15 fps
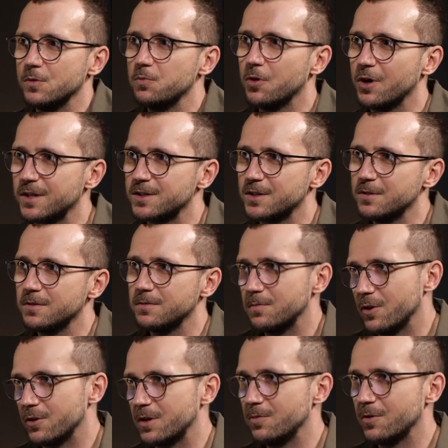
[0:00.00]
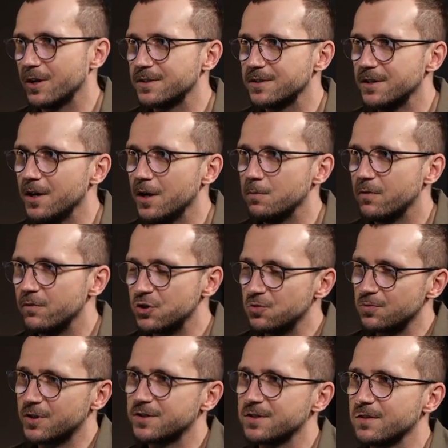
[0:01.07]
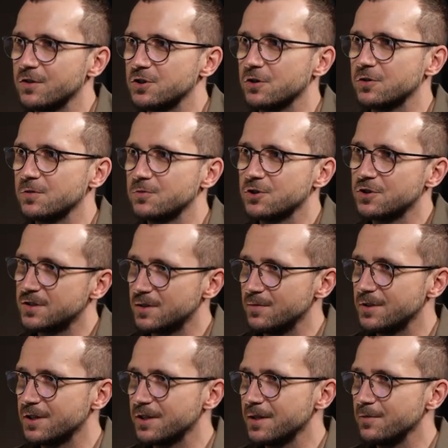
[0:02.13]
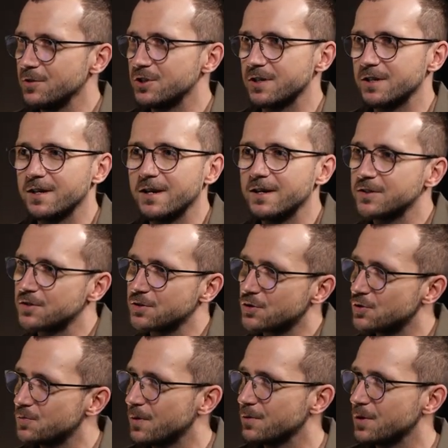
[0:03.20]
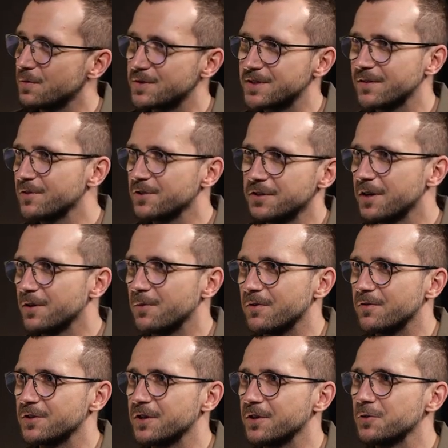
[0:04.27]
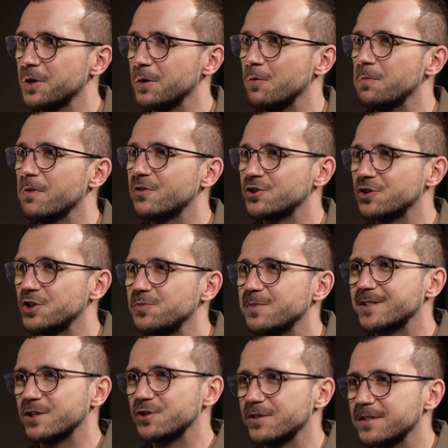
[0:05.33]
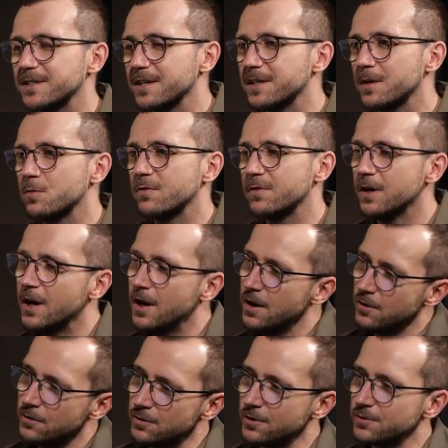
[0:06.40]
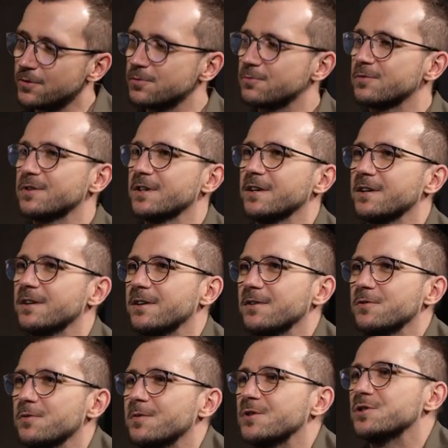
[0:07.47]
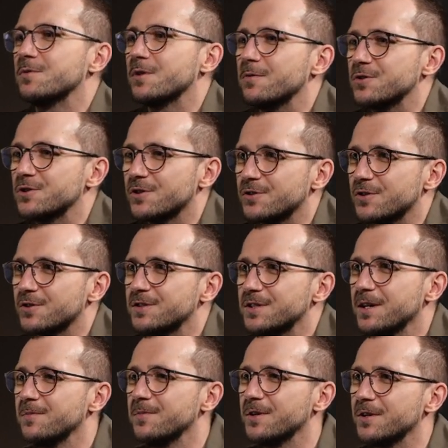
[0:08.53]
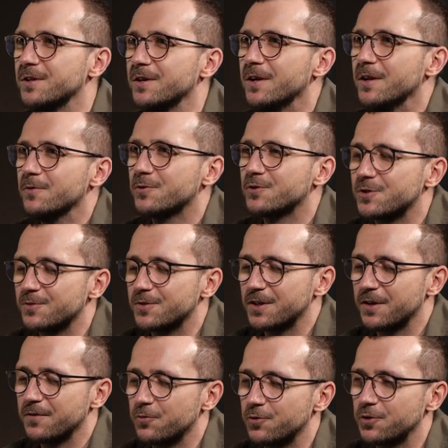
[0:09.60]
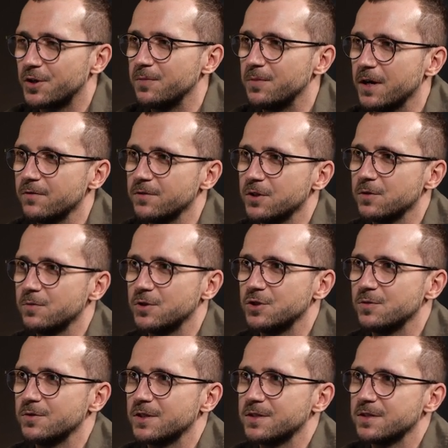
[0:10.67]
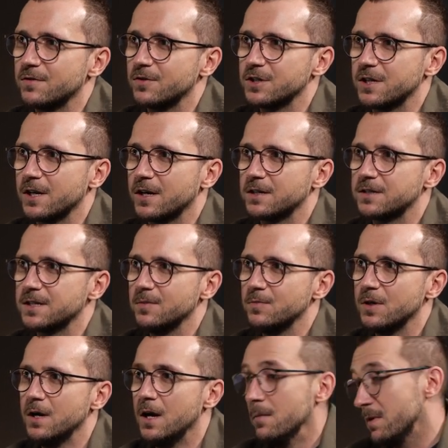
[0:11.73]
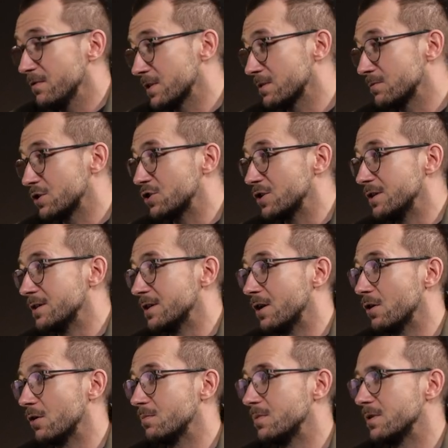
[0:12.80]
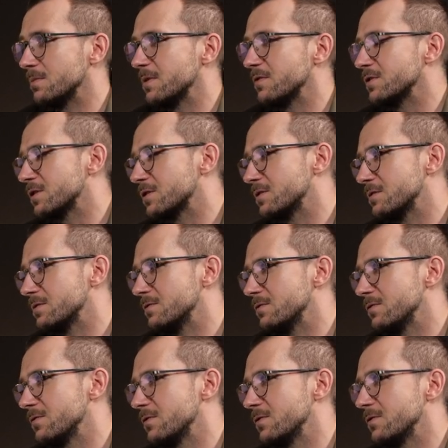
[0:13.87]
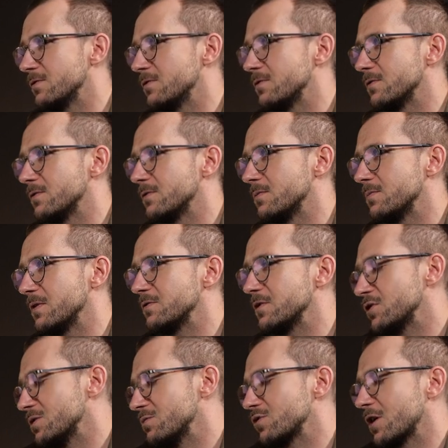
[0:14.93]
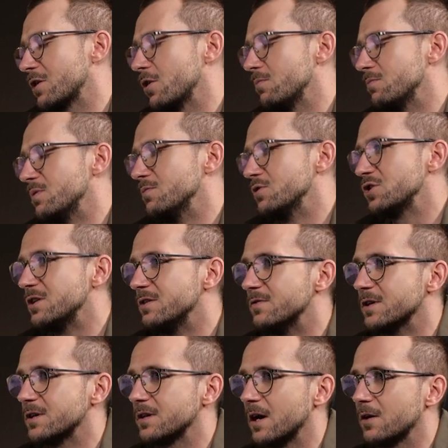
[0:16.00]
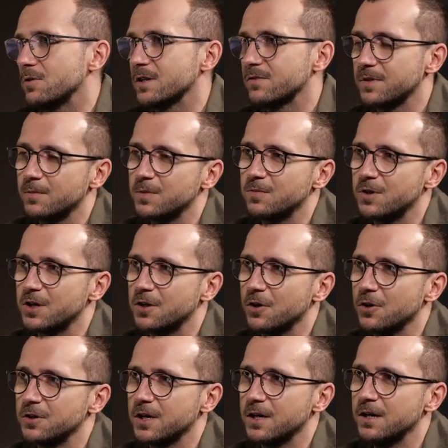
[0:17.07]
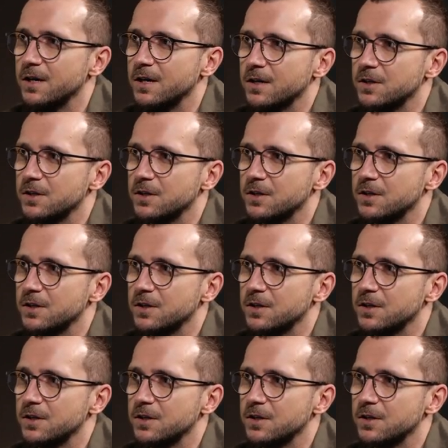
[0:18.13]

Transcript: my Polacy, Polki Polacy, powinniśmy decydować o tym, co się z tymi terenami dzieje, a jest to zupełnie postawione na głowie. Ten, któremu powierzyliśmy zarządzanie, mówi, no to tutaj, tu będziemy robić to, co chcemy, tu są takie furtki prawne, to będziemy decydować tak, jak chcemy. Pewnie są też inne lobby, pewnie, w, w, pewnie też na przykład lobby myśliwych akurat w tamtym regionie